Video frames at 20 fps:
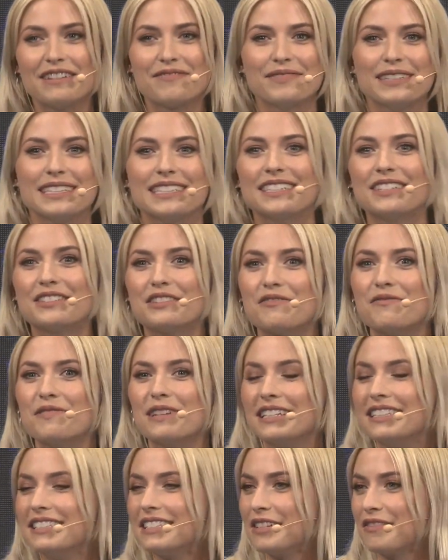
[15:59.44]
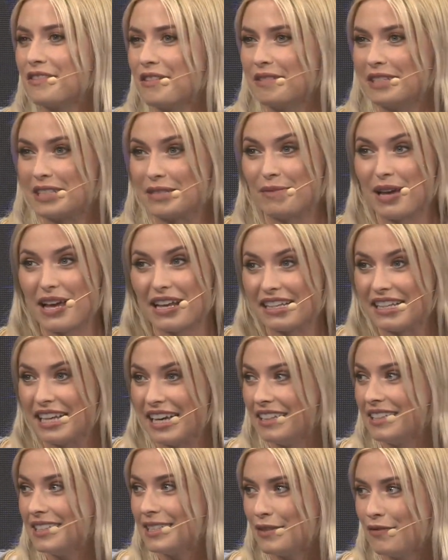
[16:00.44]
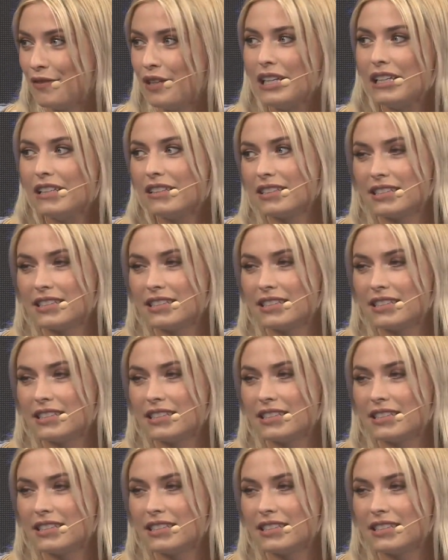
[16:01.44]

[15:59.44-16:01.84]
Message. Das Direct über Instagram. Das machen ganz viele